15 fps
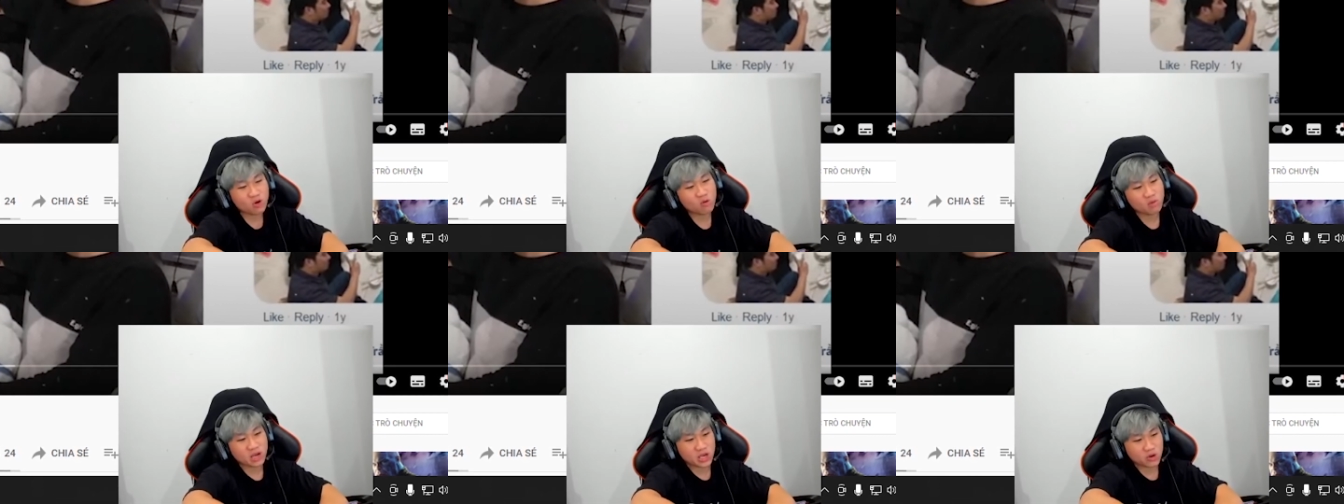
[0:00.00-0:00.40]

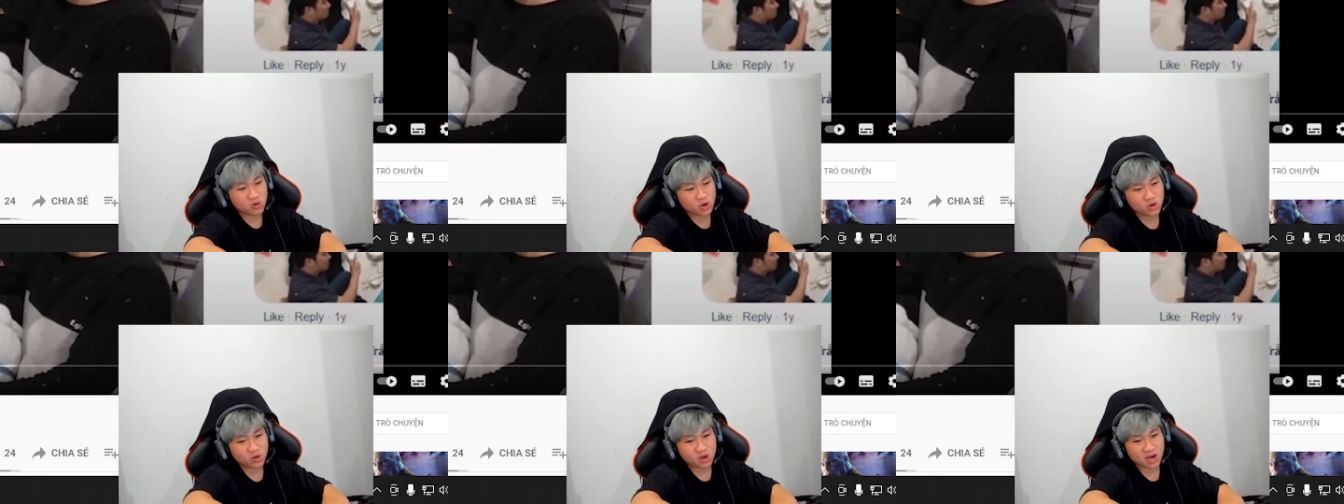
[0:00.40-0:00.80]
không hiểu
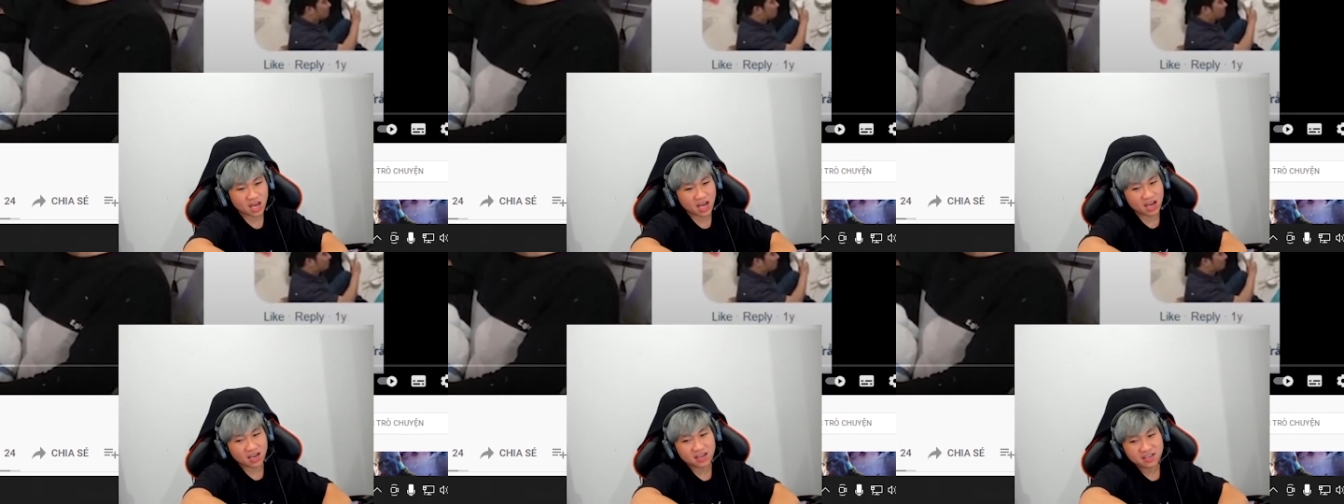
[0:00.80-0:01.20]
luôn á
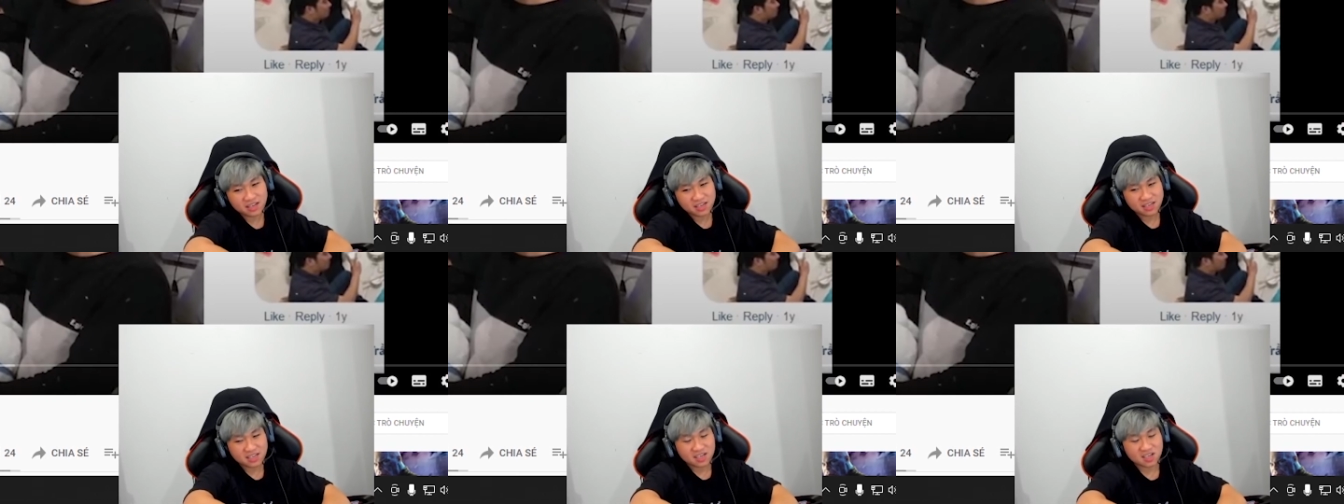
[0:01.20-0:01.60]
là
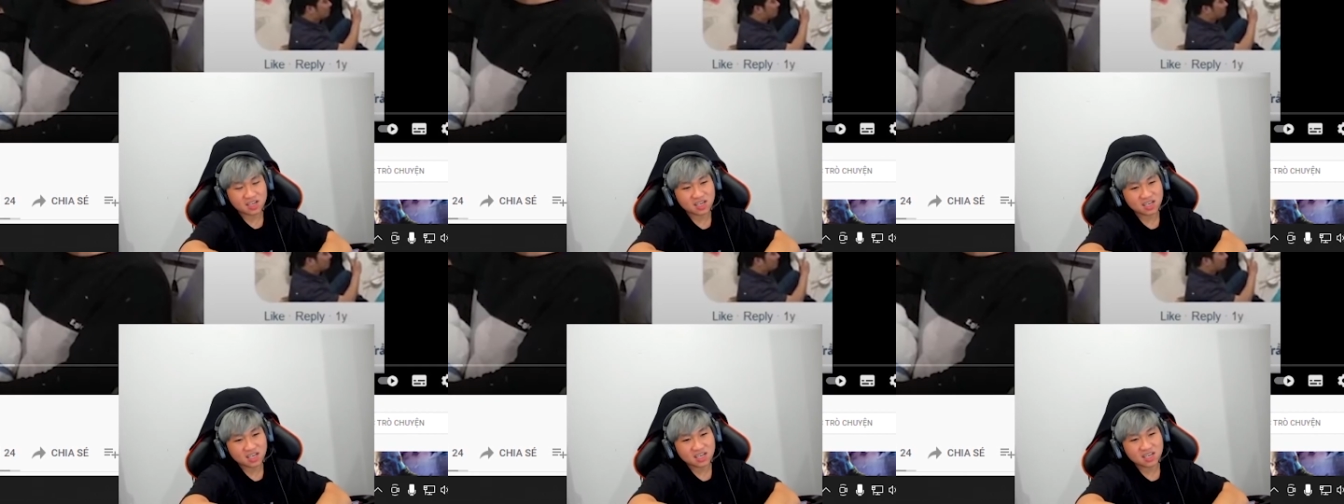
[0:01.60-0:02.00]

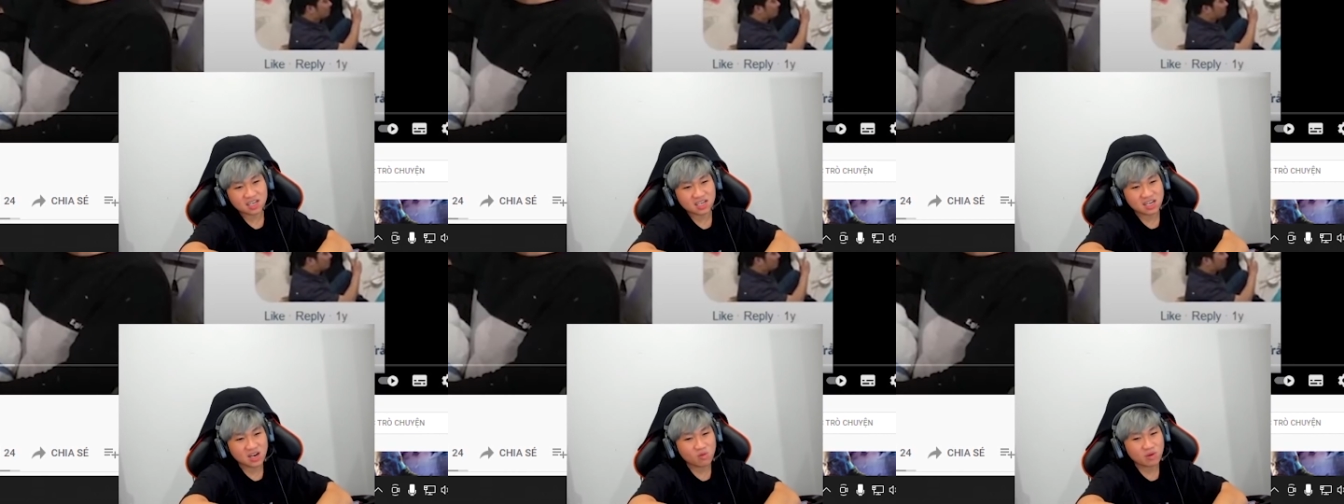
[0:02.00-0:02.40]

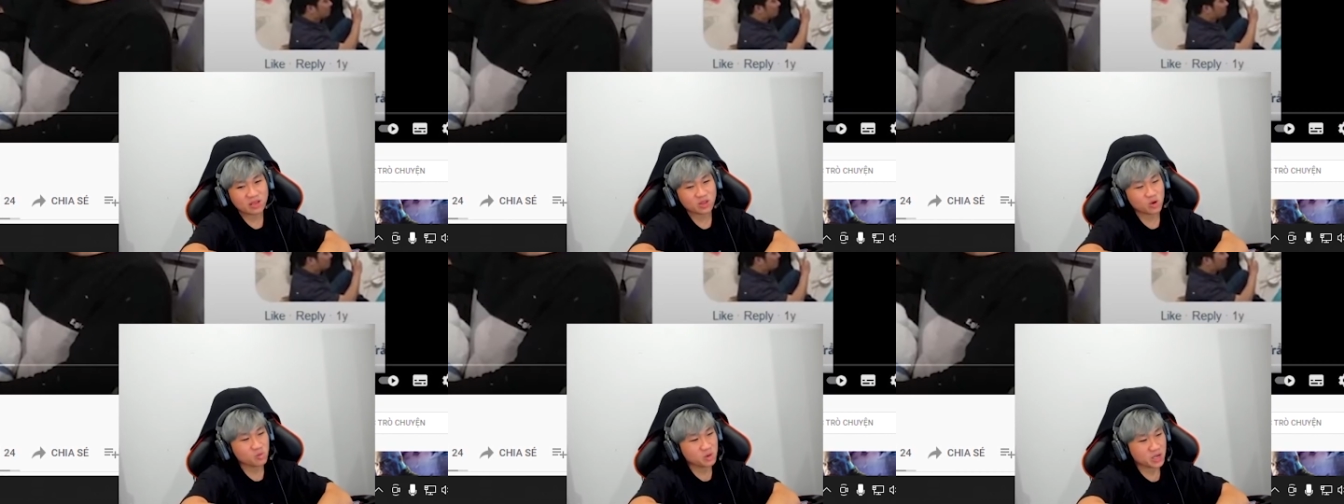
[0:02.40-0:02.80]
à, lúc này
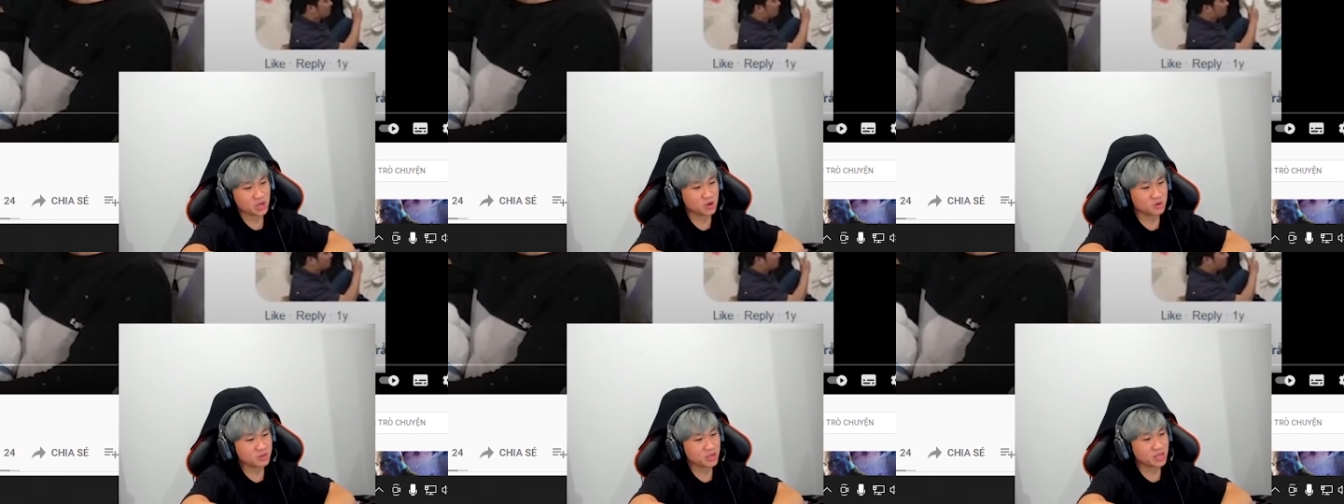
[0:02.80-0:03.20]
tôi không
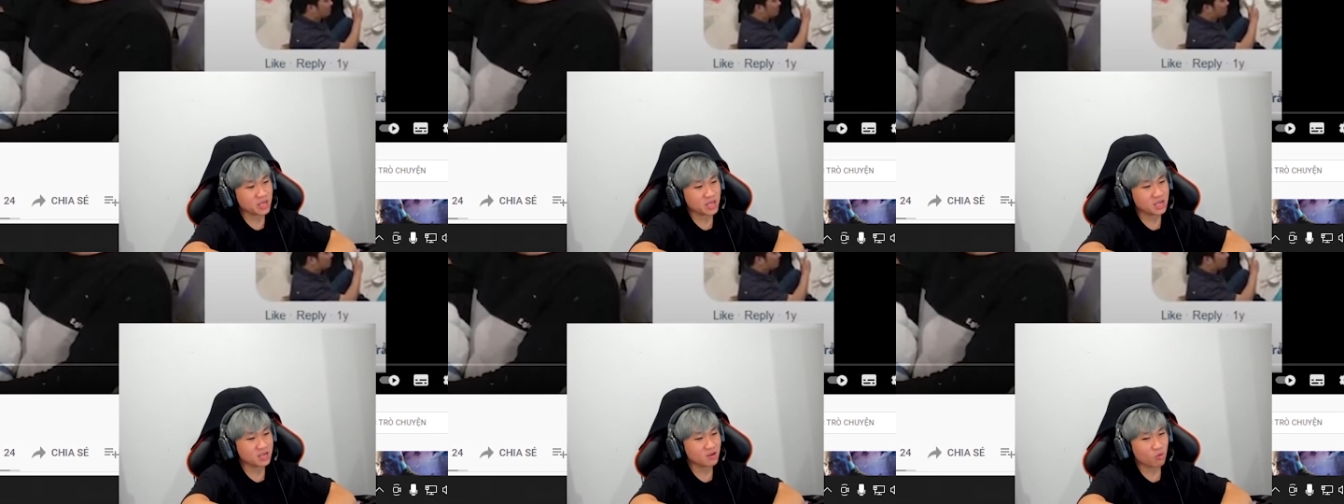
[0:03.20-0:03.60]
hiểu tự
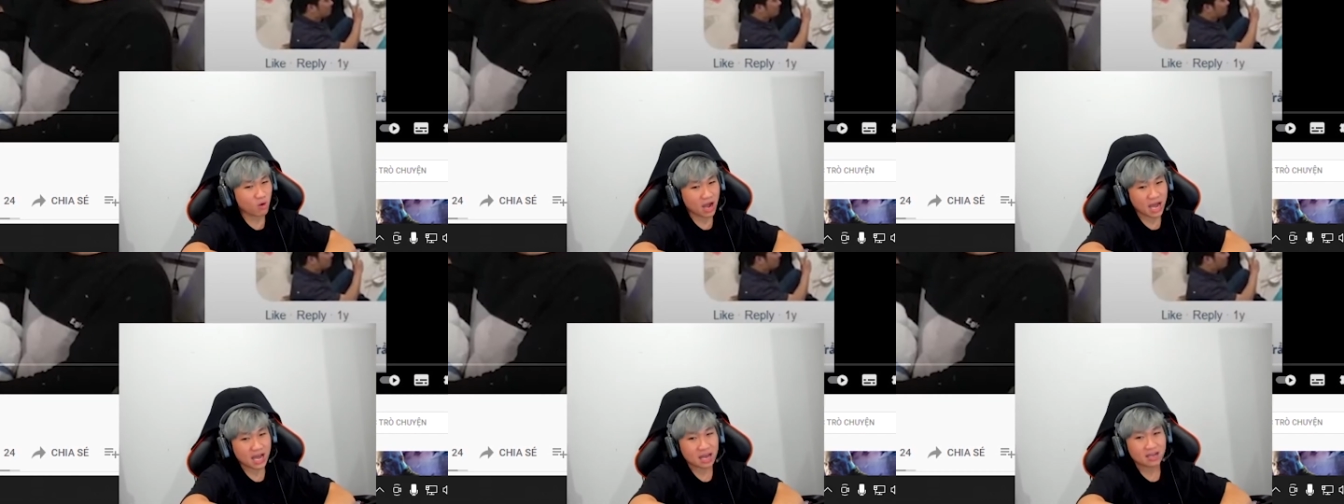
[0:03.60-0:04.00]
nhiên
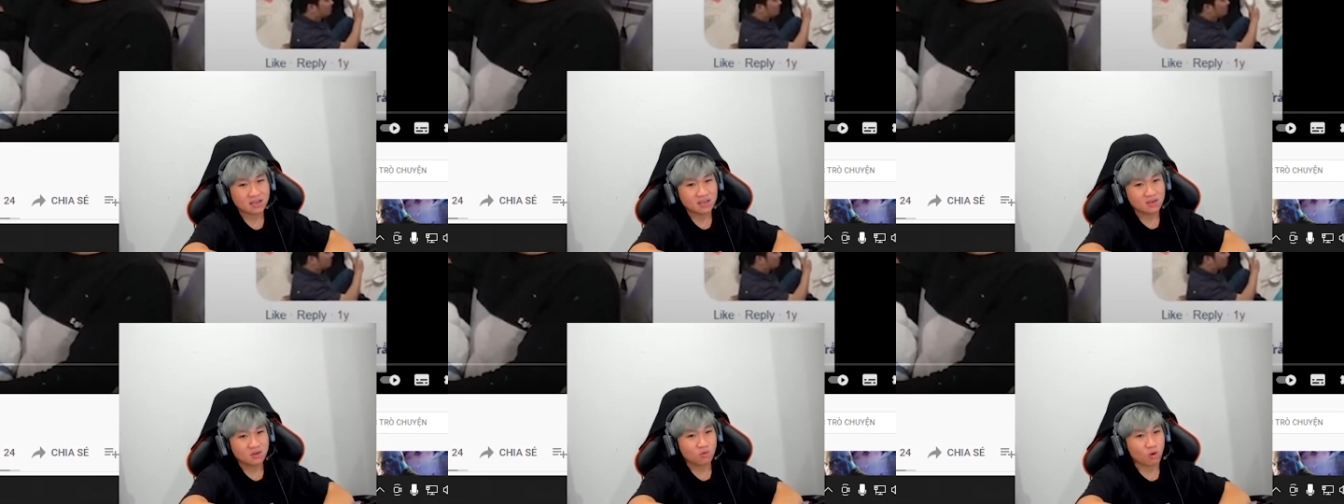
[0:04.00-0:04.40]
qua
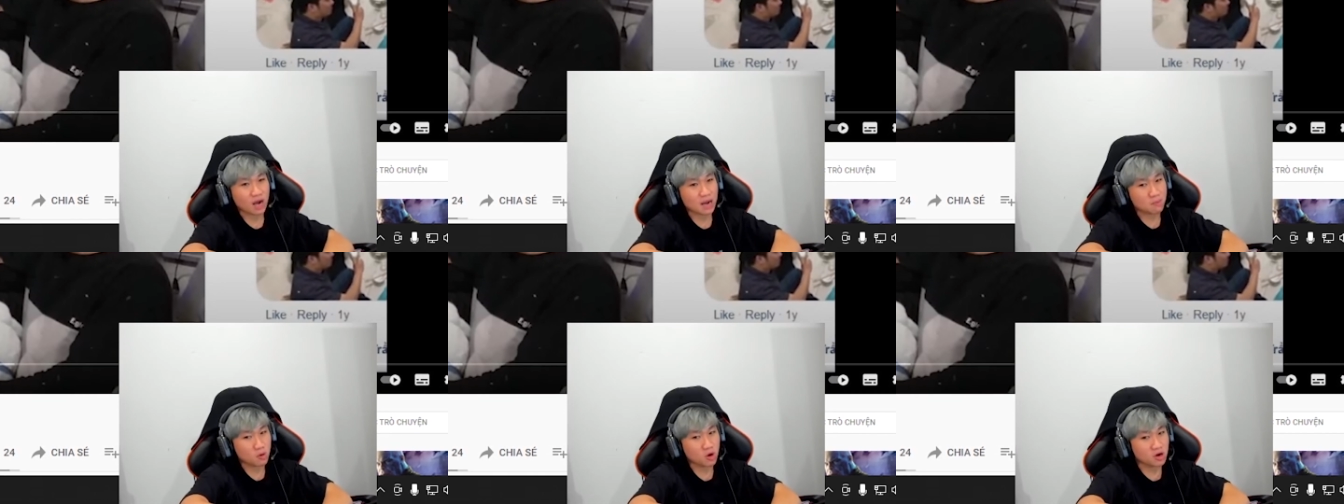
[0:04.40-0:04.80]
qua
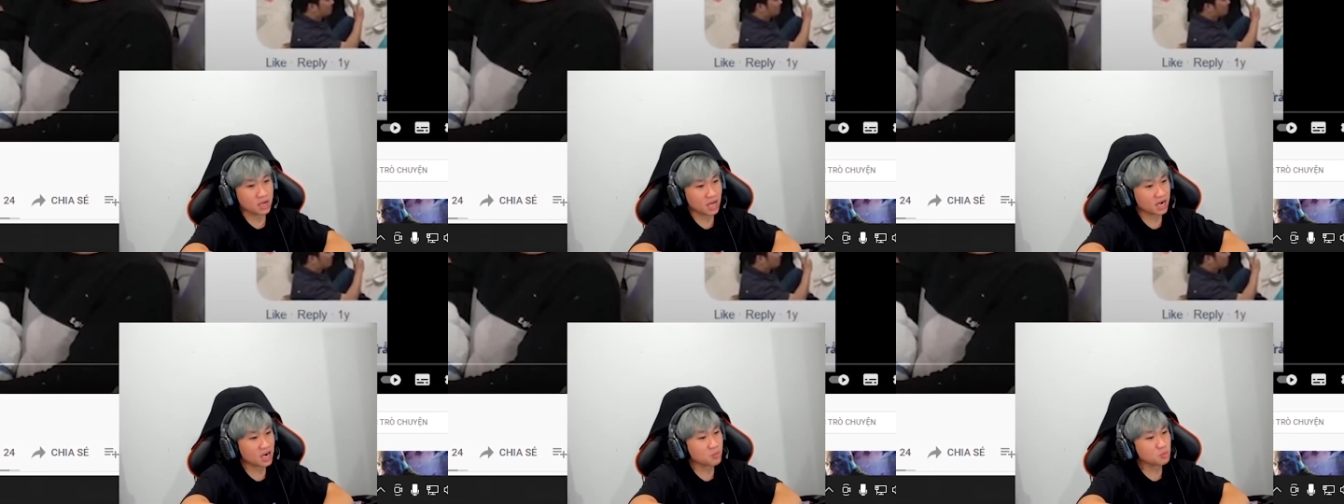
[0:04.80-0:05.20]
một người
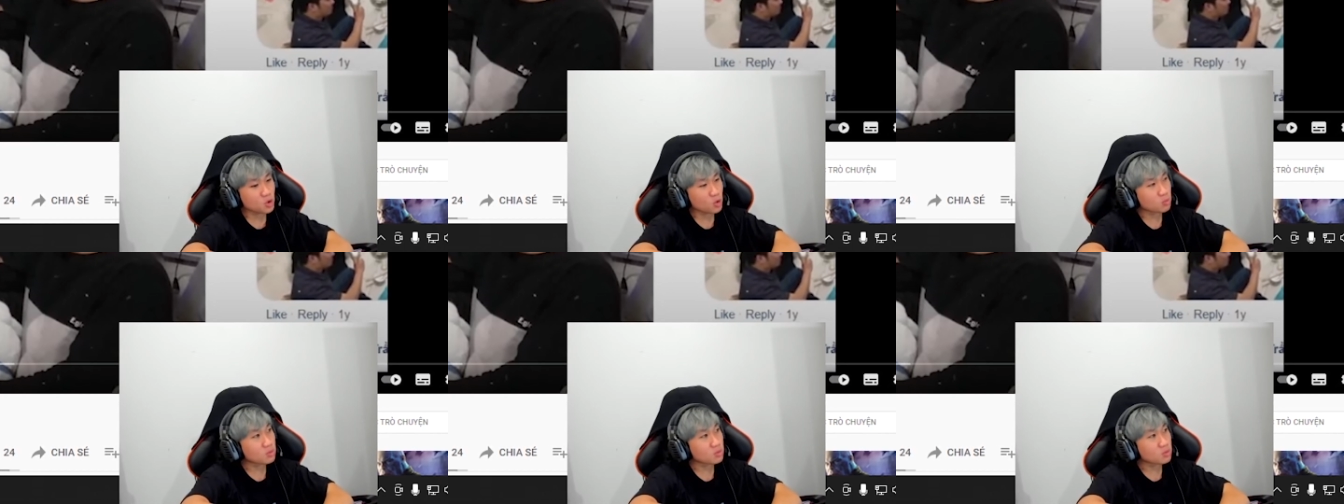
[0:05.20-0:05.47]
ăn cơm chung